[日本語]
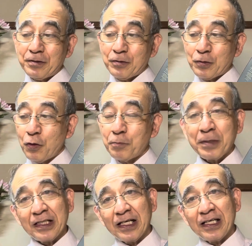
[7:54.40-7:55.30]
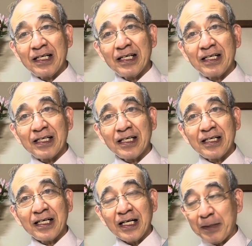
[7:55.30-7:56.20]
とまだ
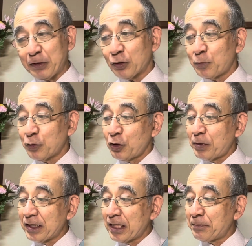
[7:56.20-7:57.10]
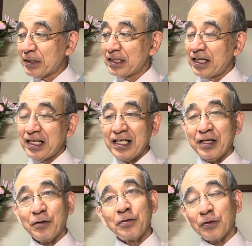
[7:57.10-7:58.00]
神の友と呼ばれています、え
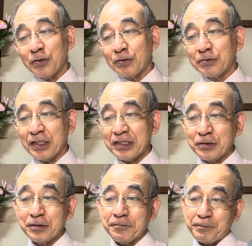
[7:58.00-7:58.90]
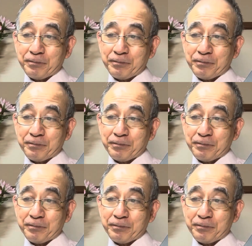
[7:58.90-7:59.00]
このことを詳しく